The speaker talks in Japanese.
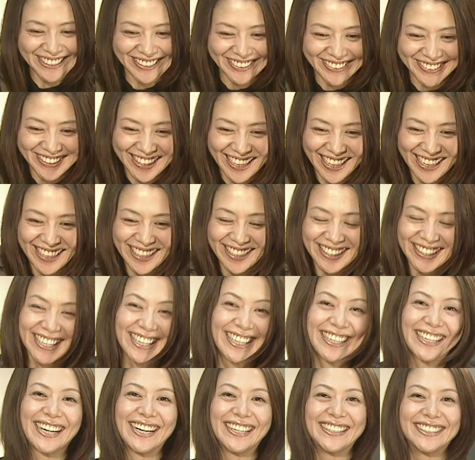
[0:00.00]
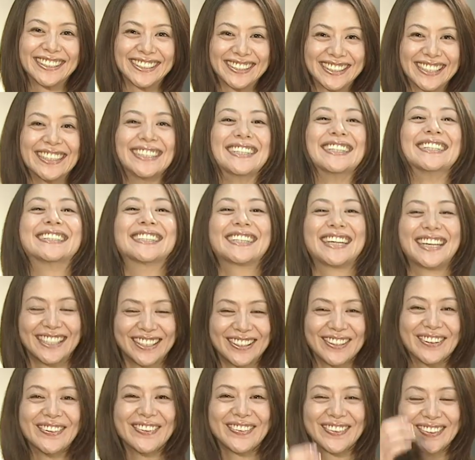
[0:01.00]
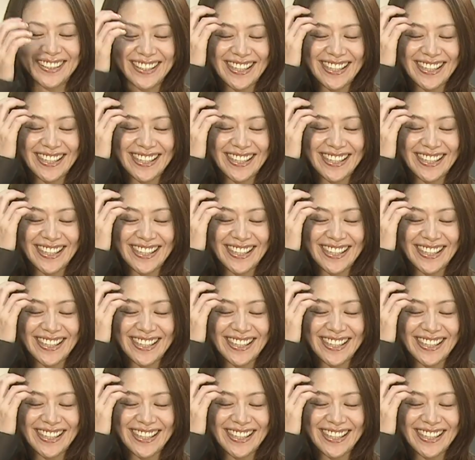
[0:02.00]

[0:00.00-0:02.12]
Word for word: 言ってあげたい感じなんですけど。